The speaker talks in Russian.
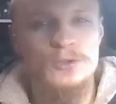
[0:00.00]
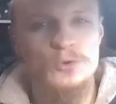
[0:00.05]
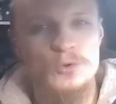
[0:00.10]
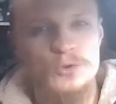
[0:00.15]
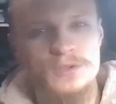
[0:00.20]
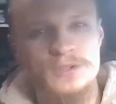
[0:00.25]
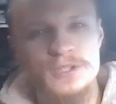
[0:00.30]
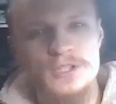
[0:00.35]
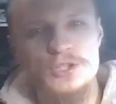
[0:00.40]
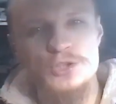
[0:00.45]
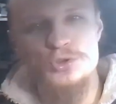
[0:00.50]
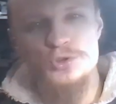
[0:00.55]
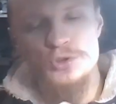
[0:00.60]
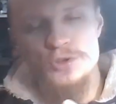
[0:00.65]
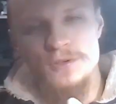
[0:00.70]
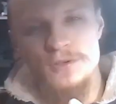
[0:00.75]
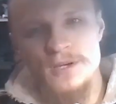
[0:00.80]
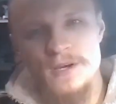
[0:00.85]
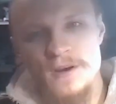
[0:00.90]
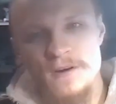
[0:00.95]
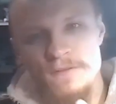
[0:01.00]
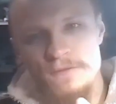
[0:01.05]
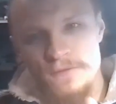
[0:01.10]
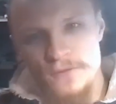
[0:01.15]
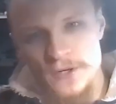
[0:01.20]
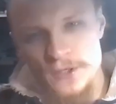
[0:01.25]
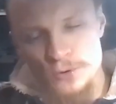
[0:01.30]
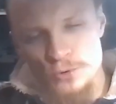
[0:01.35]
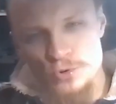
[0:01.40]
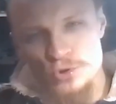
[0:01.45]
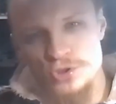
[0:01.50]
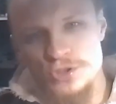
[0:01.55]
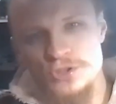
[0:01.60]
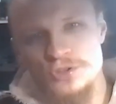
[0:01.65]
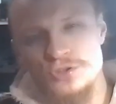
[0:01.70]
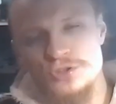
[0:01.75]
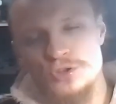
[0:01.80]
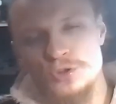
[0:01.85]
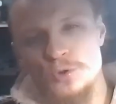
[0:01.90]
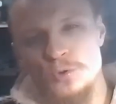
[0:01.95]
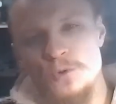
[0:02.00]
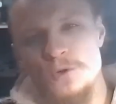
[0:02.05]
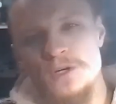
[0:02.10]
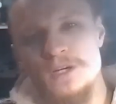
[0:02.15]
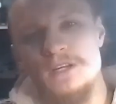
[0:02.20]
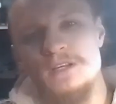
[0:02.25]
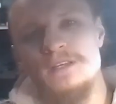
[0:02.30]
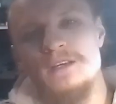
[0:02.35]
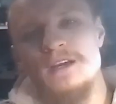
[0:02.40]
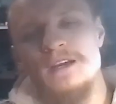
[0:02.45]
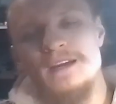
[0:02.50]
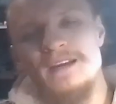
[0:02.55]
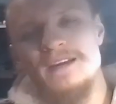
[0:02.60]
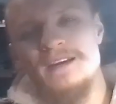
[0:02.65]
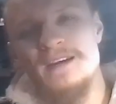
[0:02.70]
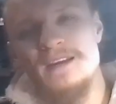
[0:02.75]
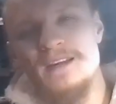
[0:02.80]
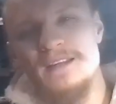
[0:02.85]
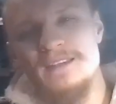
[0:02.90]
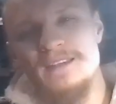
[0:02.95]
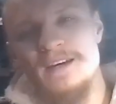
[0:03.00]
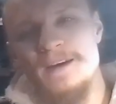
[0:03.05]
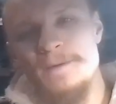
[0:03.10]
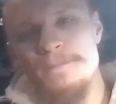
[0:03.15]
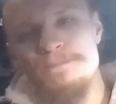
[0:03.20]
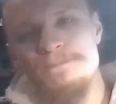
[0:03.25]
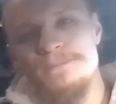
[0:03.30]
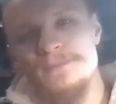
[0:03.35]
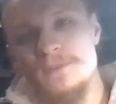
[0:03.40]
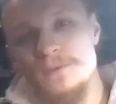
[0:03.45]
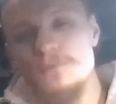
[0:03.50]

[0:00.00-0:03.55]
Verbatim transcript: но ты еще и вынужден строить города,